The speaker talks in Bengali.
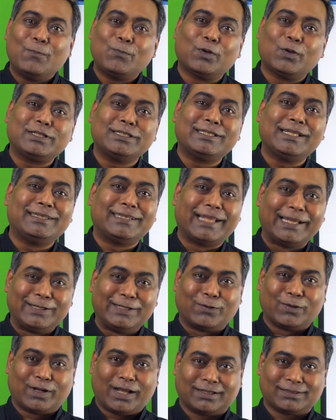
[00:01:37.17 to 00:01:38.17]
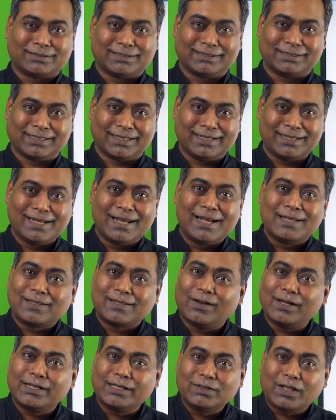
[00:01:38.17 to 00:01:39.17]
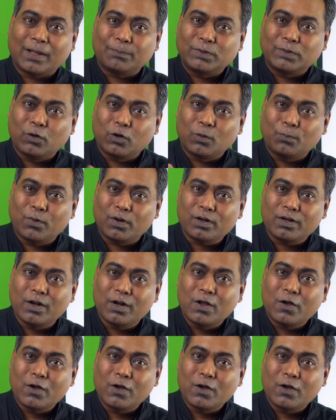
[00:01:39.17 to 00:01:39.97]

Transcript: প্রতিদিন দেরি করে আসতেছে তাহলে কিন্তু আপনি ওর ওপর